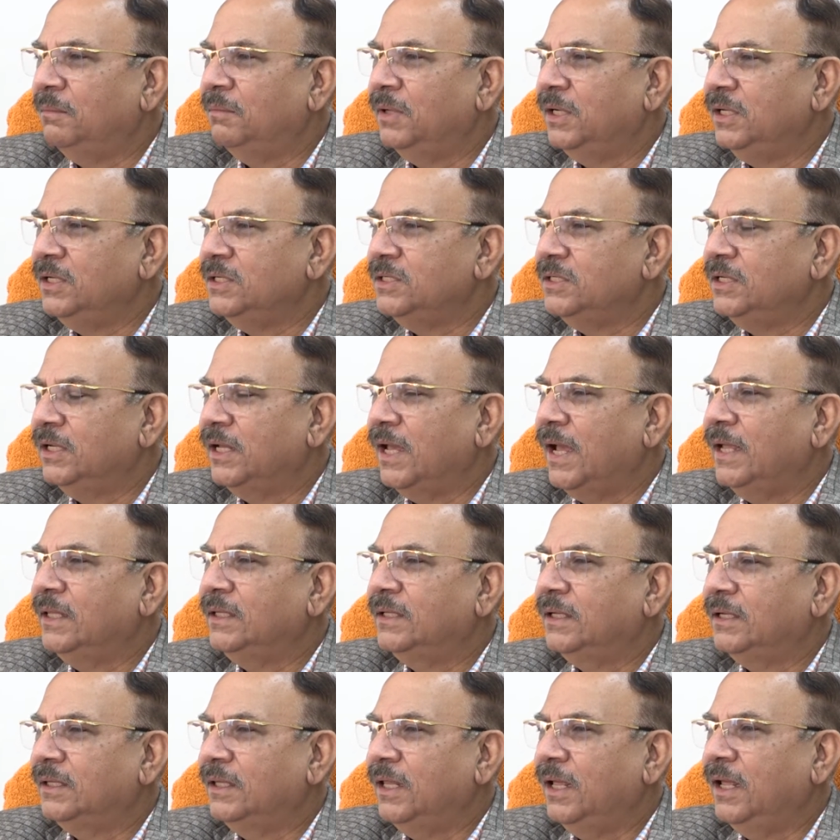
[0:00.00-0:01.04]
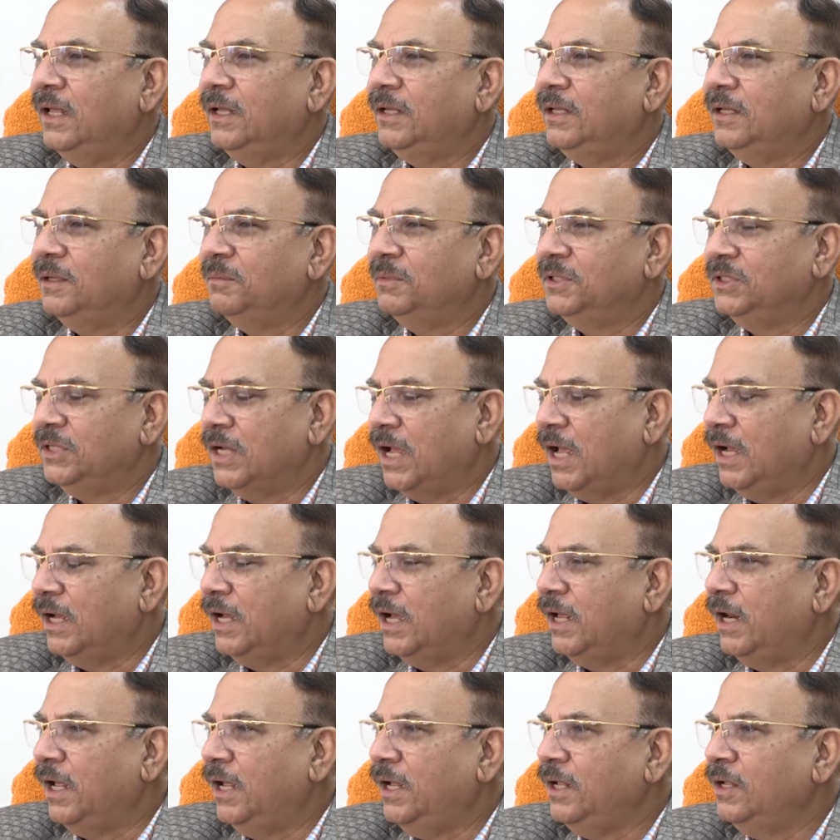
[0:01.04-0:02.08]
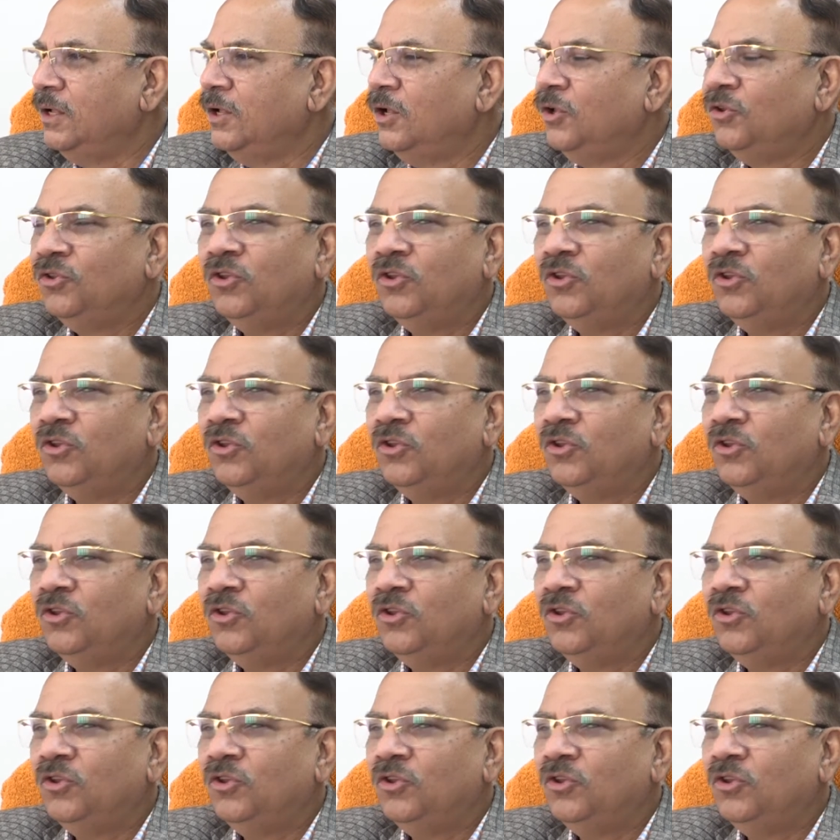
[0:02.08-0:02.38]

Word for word: मरीज़ शिकायत करता है कि हमें झाग आ रहा है